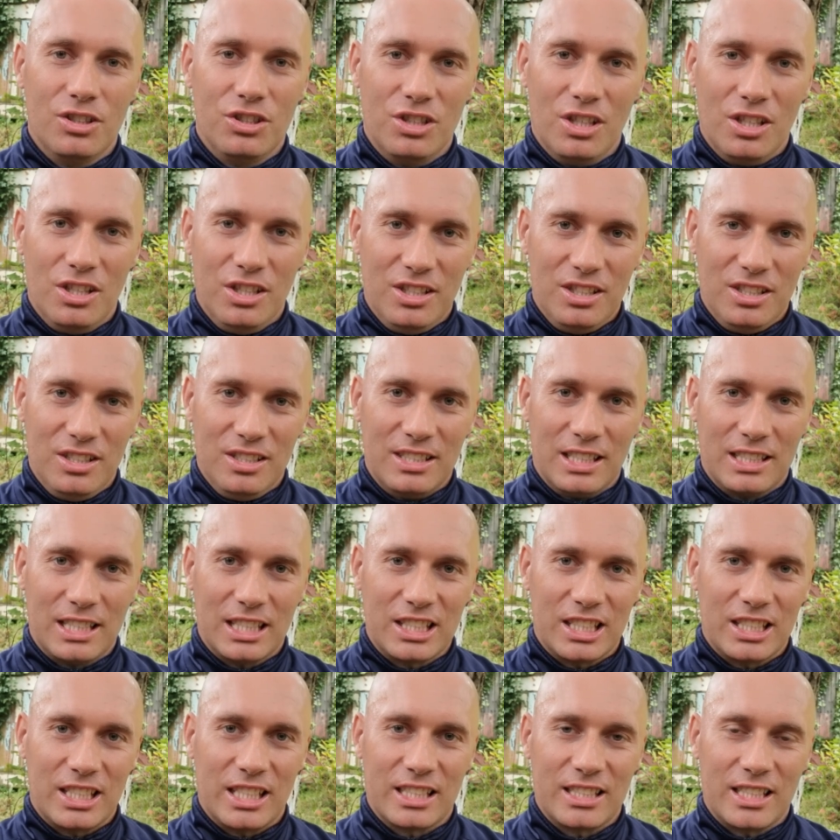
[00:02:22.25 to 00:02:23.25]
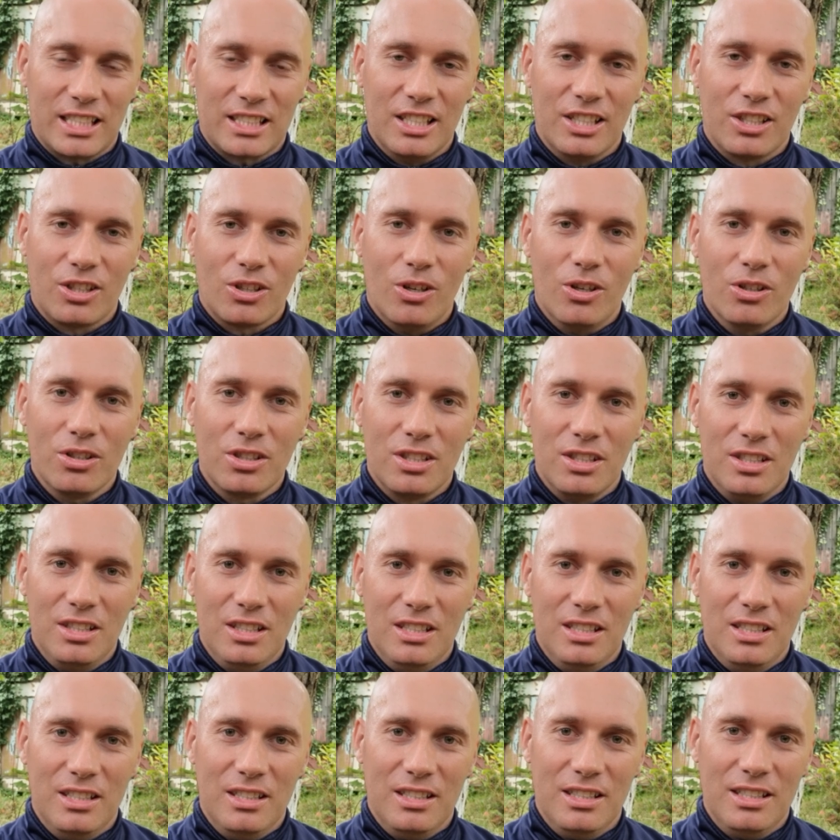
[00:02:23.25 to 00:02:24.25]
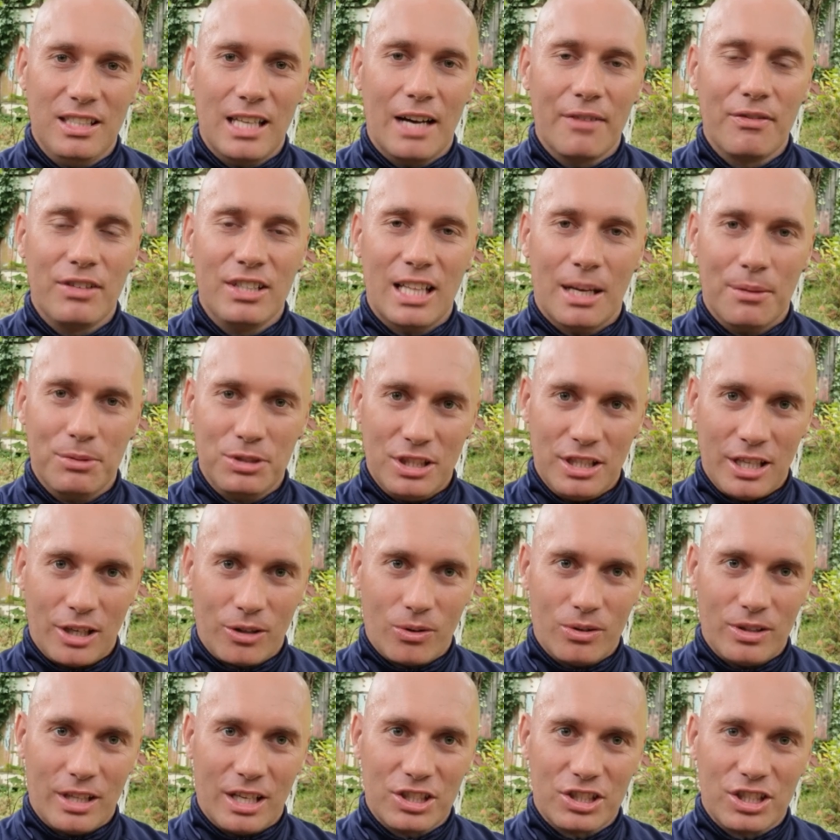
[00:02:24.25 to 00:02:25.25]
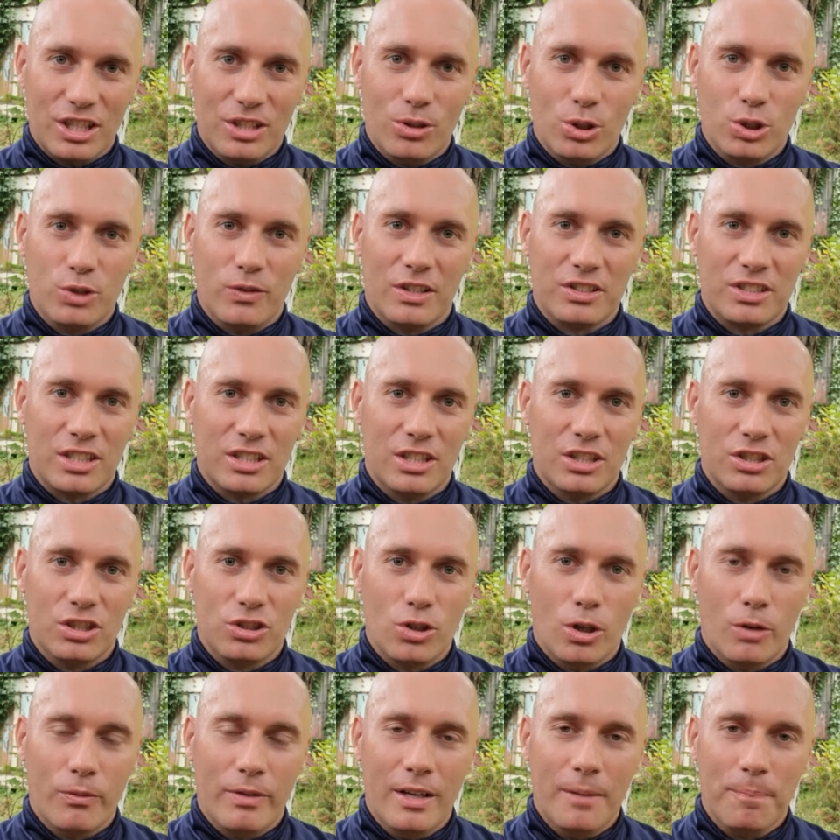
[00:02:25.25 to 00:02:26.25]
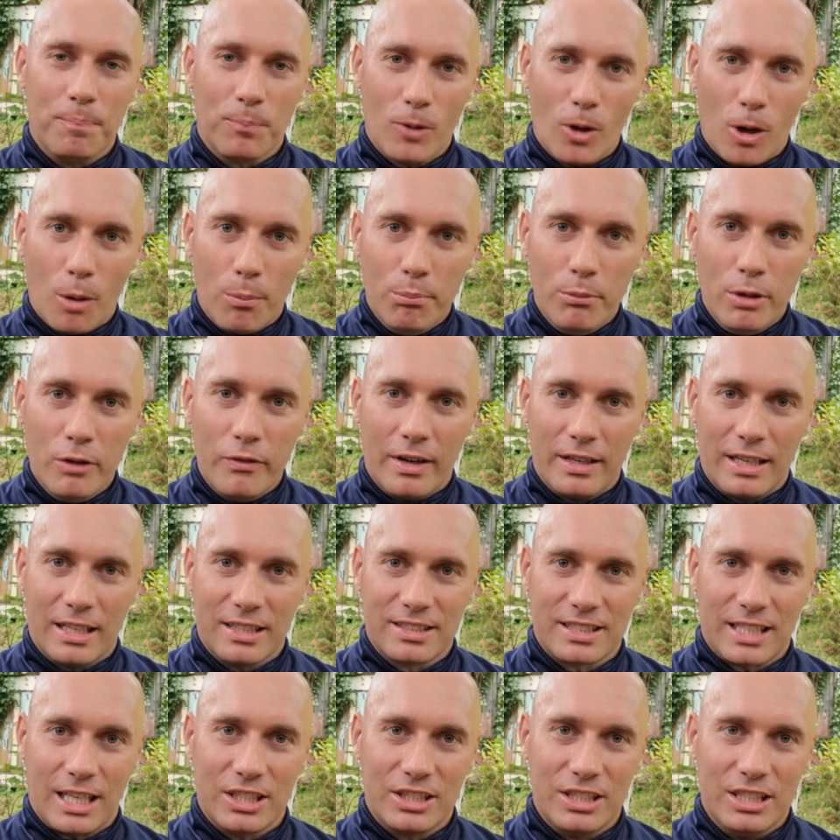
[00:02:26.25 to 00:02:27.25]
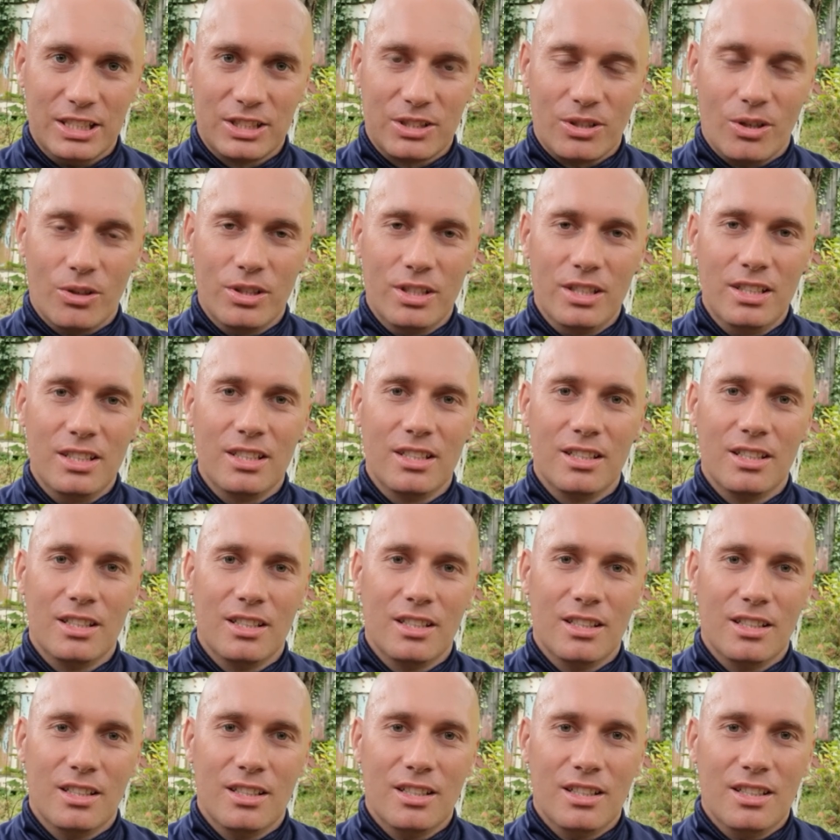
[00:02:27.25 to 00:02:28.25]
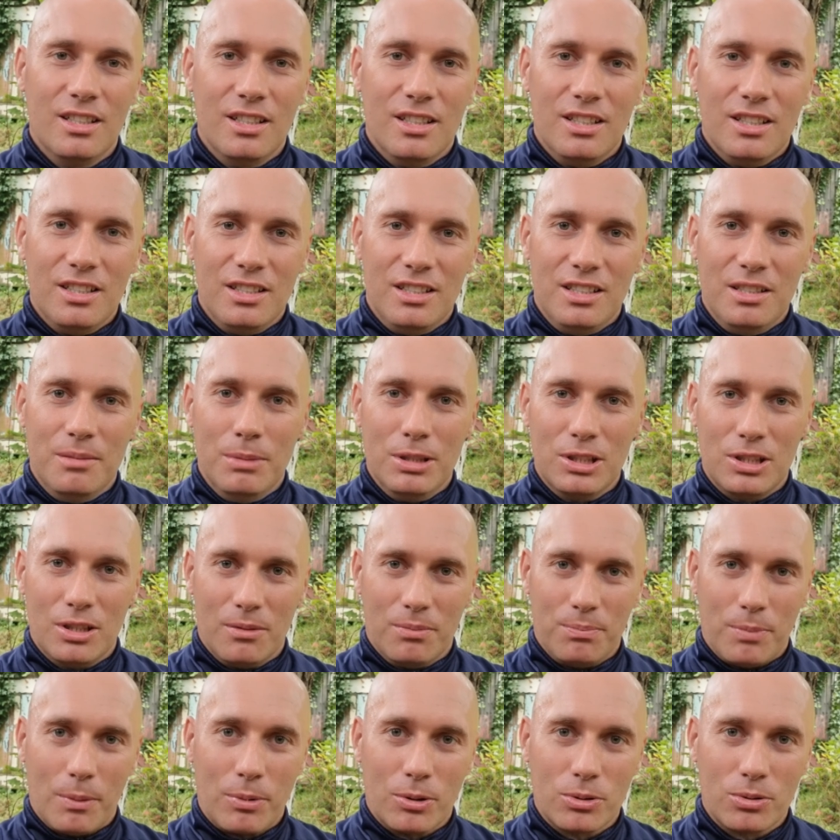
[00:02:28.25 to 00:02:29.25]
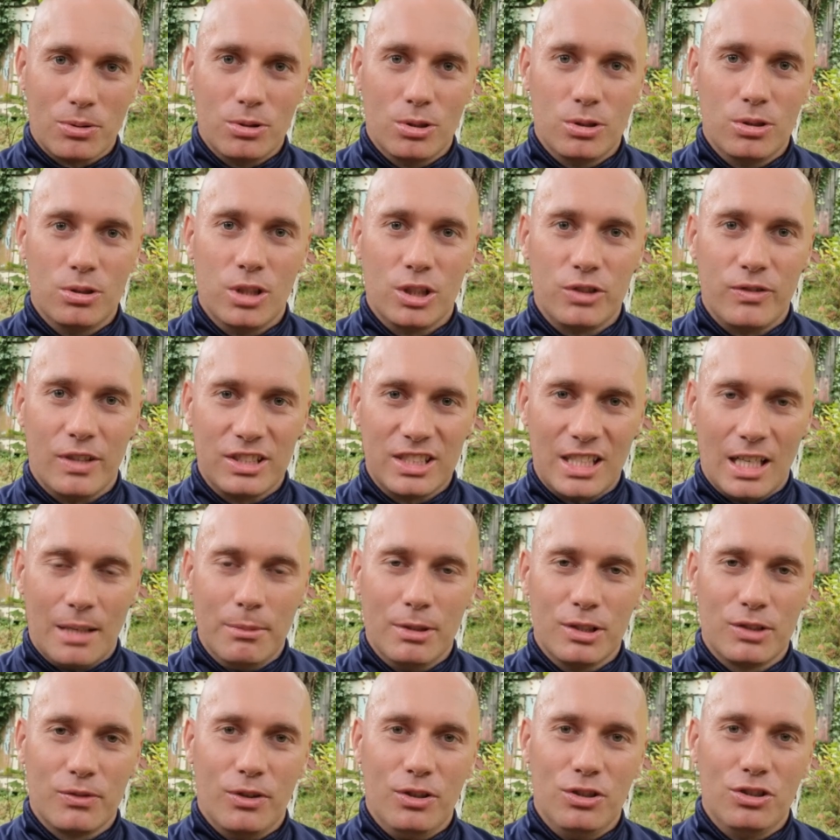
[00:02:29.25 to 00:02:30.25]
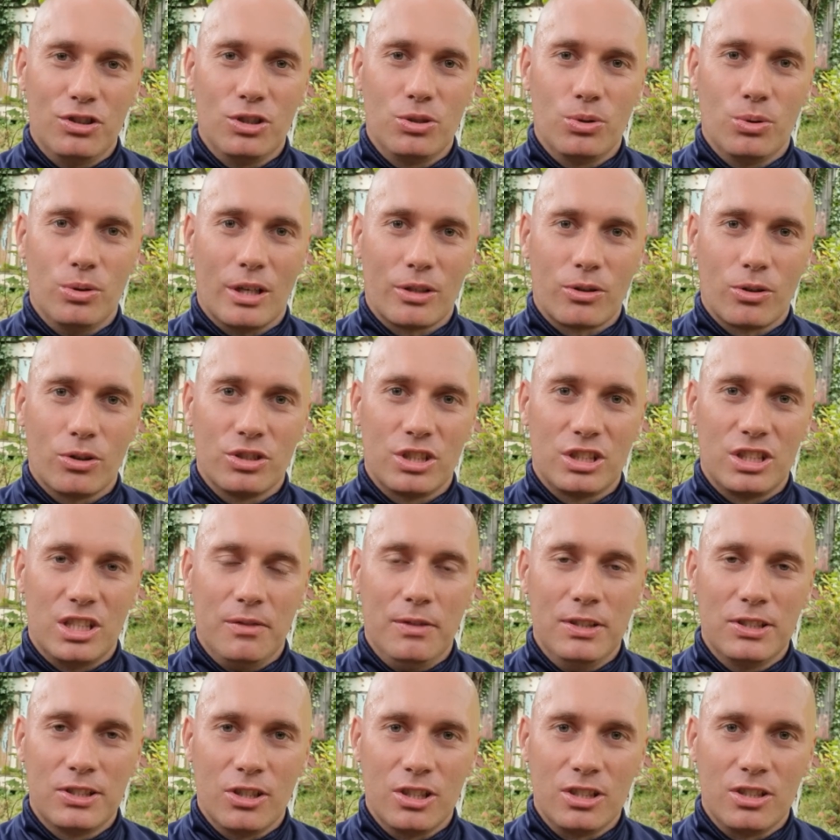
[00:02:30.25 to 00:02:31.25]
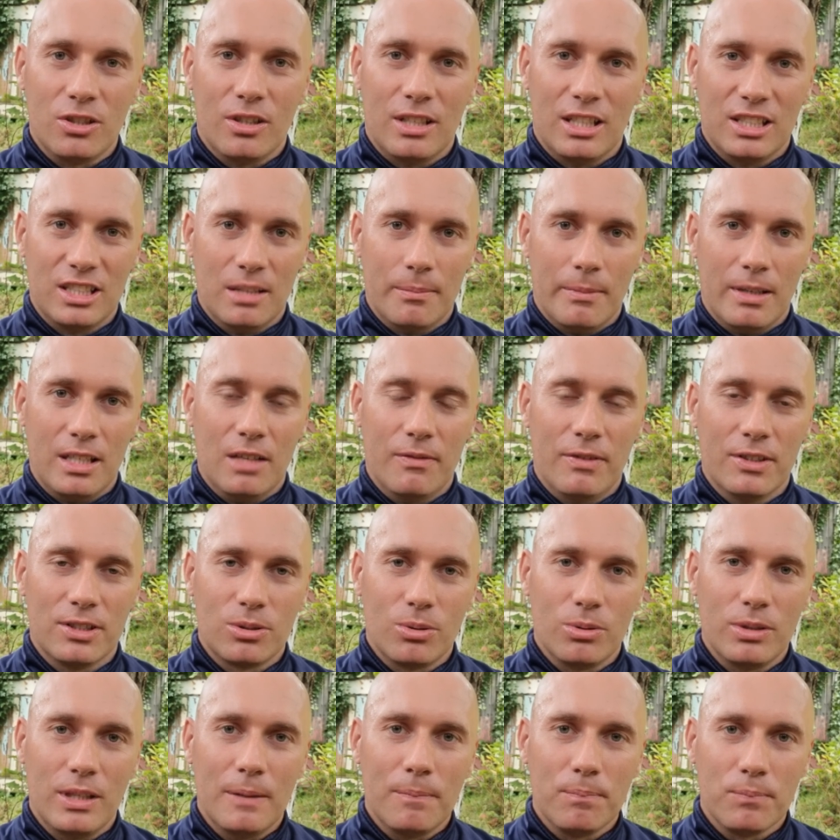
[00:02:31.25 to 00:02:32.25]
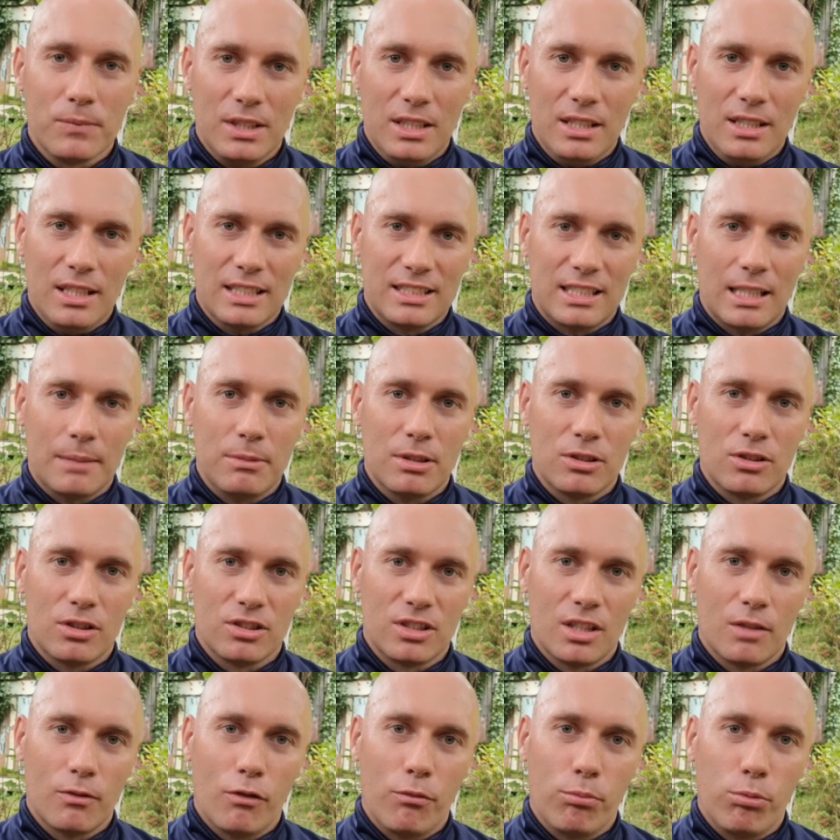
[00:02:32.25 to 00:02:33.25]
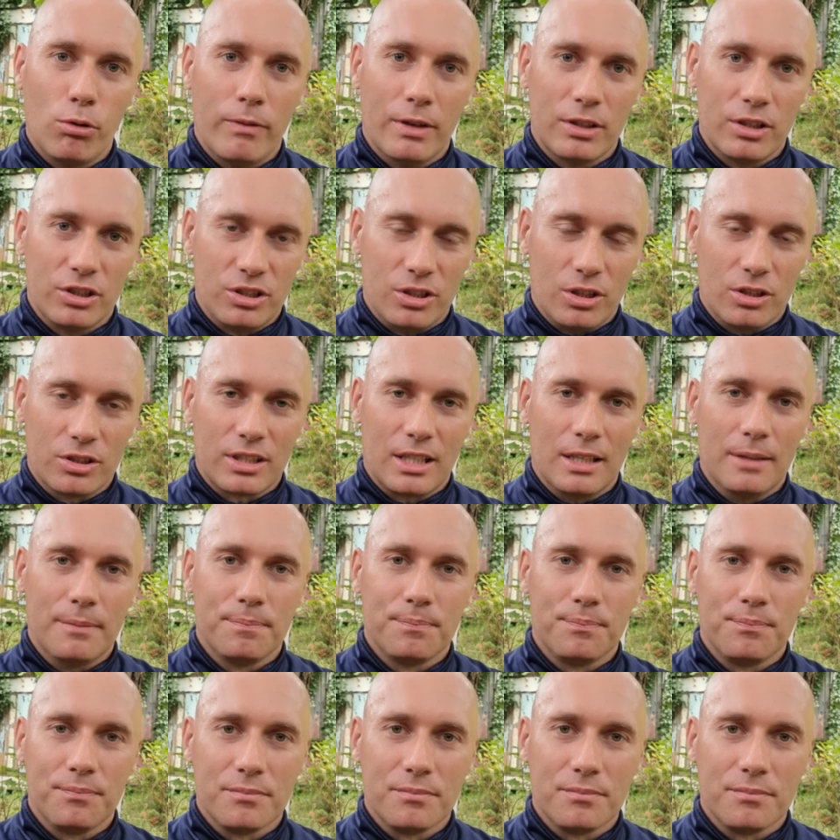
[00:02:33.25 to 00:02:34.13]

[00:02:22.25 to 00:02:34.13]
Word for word: czyli zatacza taki krąg i jawi nam się jako nasze doświadczenie życiowe, obmywa nas z każdej strony i my to po prostu doświadczamy w swoim życiu jako rzeczywistość, ona się manifestuje i następnie to znowu wpływa do środka